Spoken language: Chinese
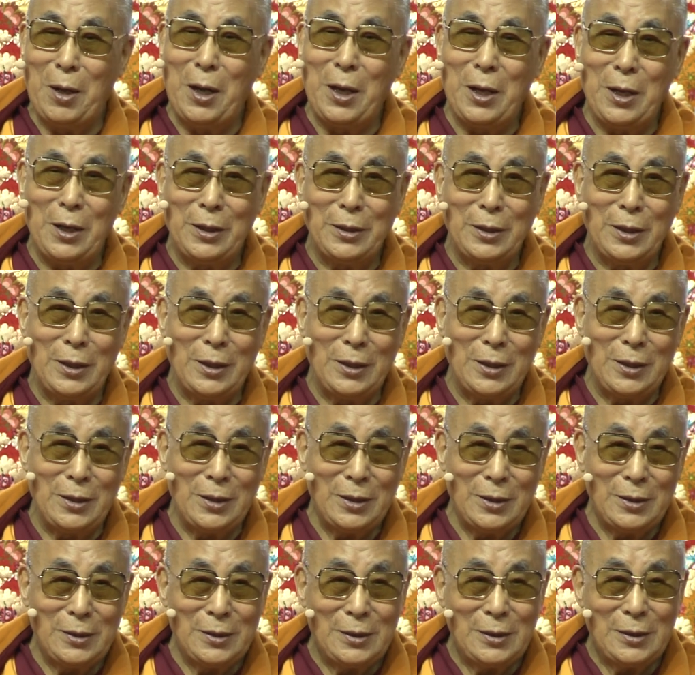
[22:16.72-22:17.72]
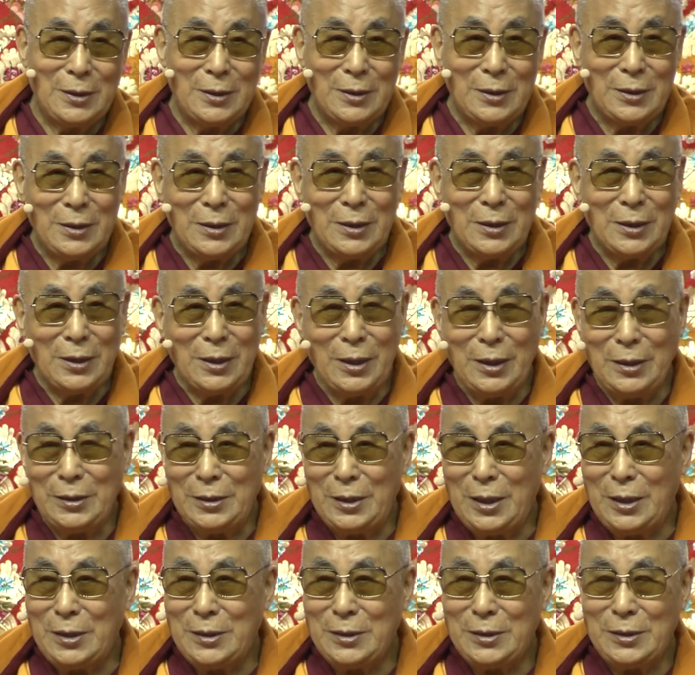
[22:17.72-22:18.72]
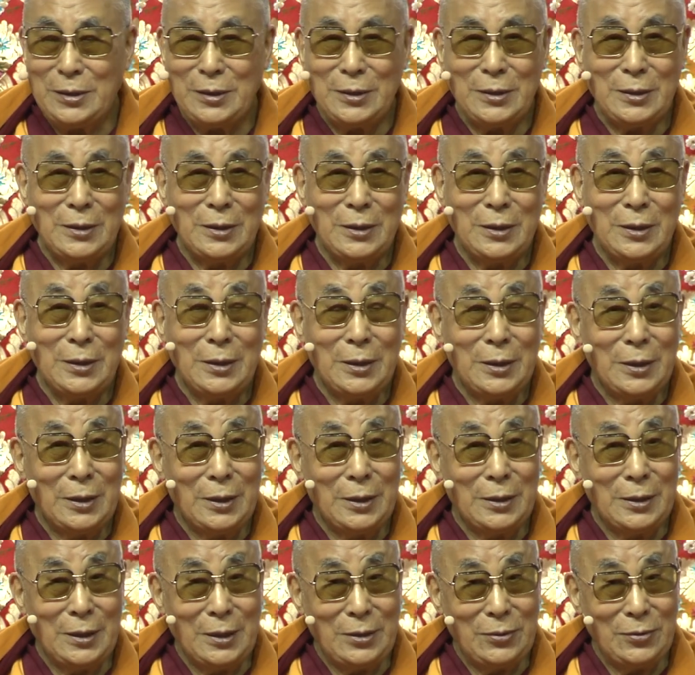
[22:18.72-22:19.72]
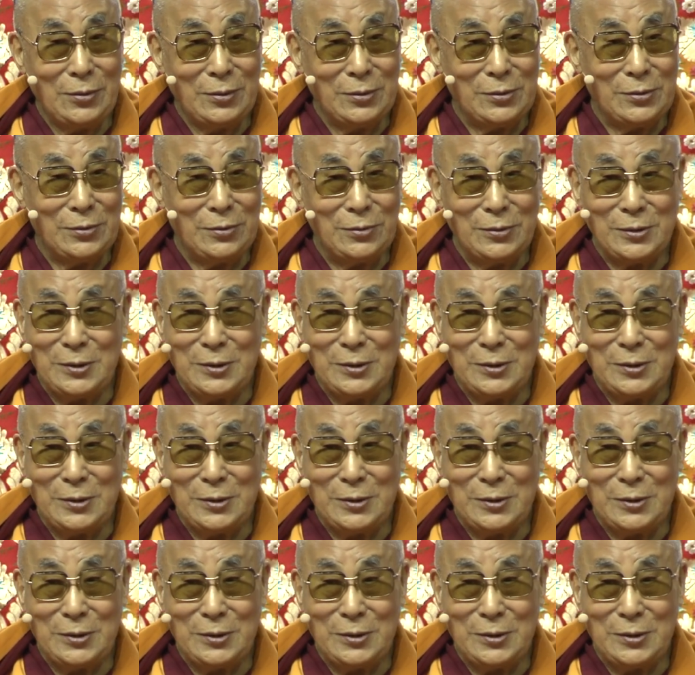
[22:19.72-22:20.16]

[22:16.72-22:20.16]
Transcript: 因为我们过去说你是小乘，哦，你是大乘，